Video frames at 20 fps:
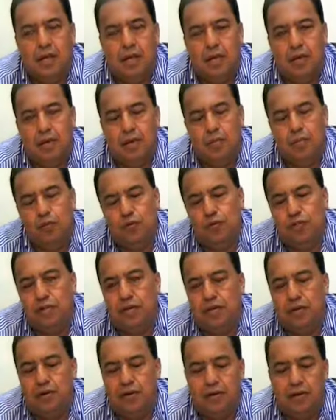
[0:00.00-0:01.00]
Mucha, eh,
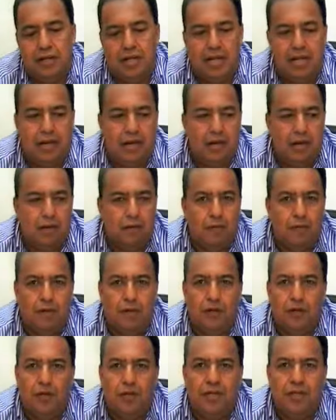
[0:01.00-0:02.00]
muchas, ¿no? El
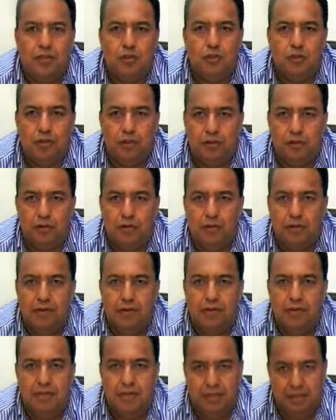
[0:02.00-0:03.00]
gobernador nos ha instruido,
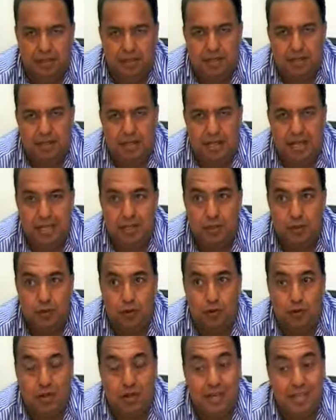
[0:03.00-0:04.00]
ha
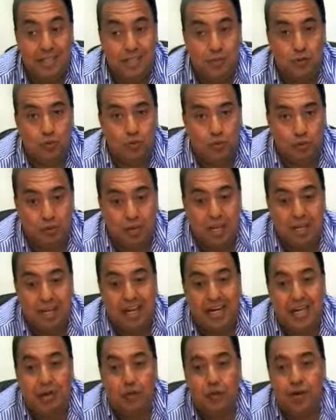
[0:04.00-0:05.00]
instruido a las instituciones a
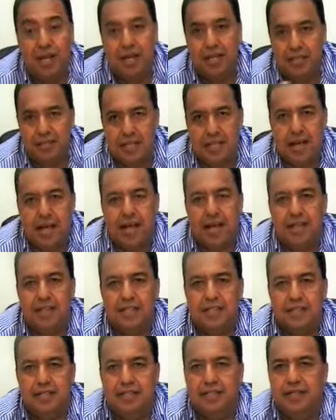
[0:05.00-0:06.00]

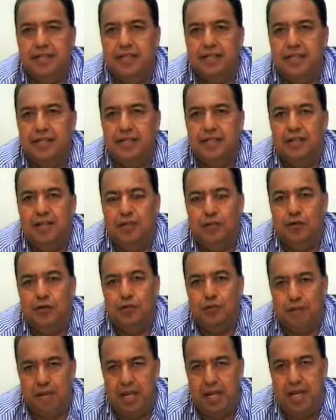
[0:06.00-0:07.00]
regularizarlas
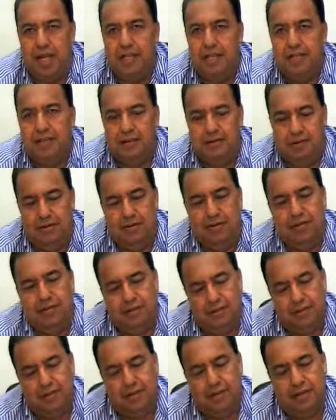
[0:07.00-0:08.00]
los bienes,
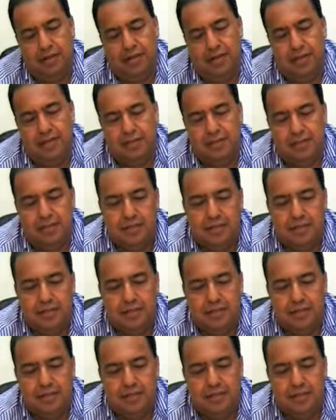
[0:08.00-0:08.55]
las